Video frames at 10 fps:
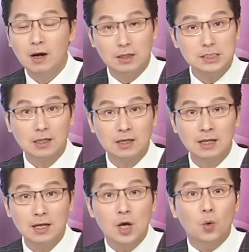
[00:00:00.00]
而且
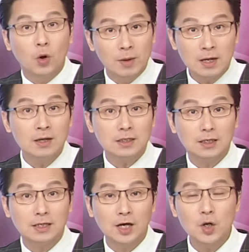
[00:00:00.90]
呢，我们很
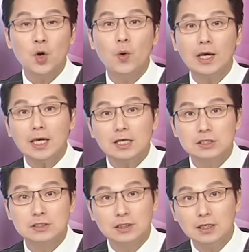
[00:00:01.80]
可能会一
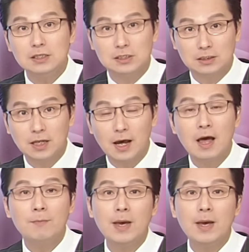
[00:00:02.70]
直一直的